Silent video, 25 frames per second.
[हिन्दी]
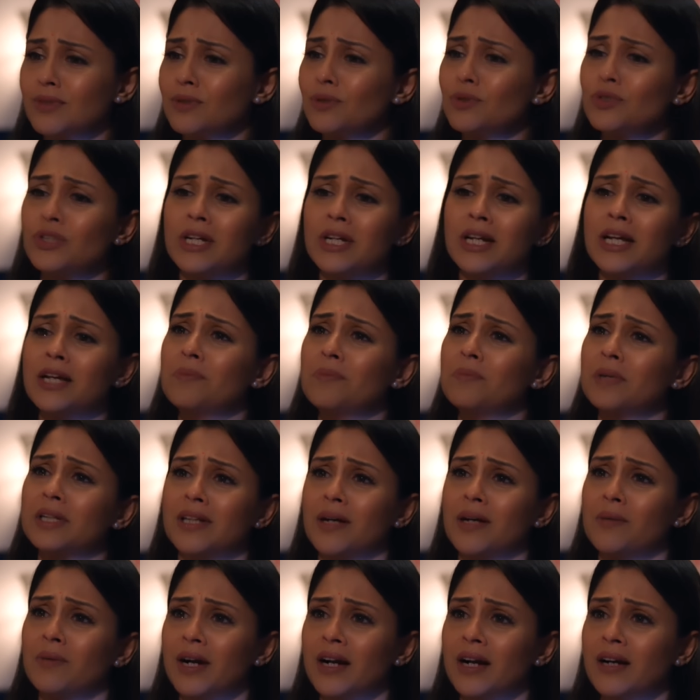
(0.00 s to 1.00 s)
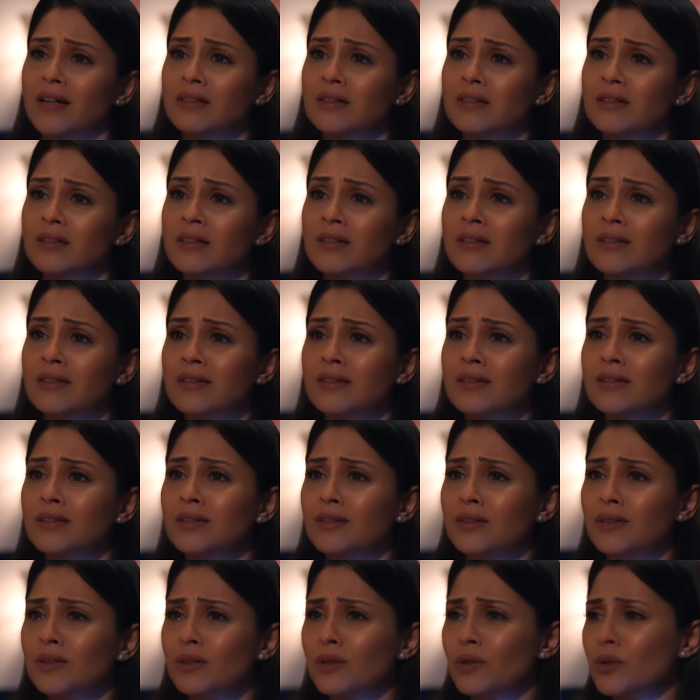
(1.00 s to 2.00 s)
तुझे नहीं पता बाड़ा
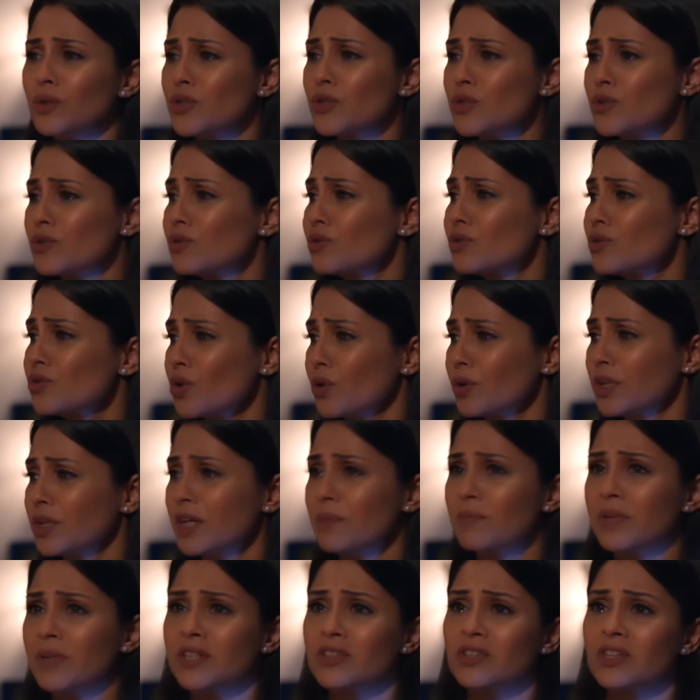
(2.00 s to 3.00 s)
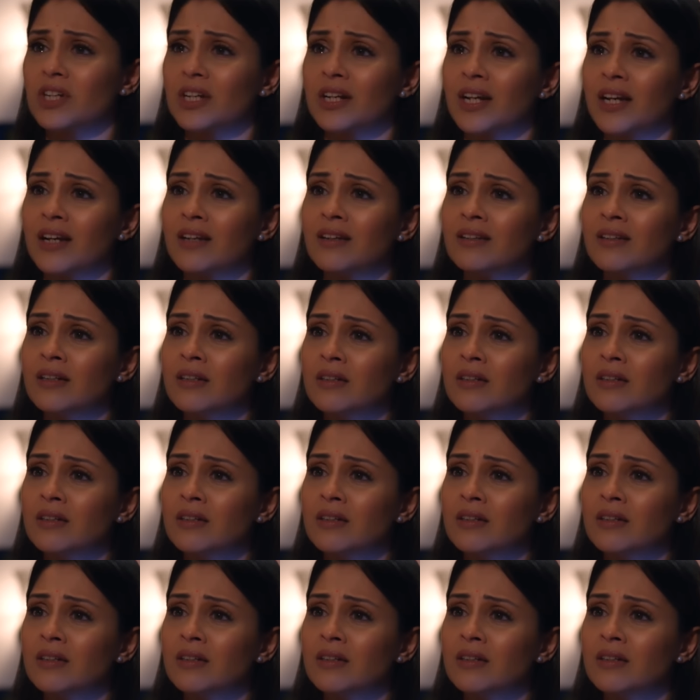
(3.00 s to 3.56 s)
छोटी बच्ची ने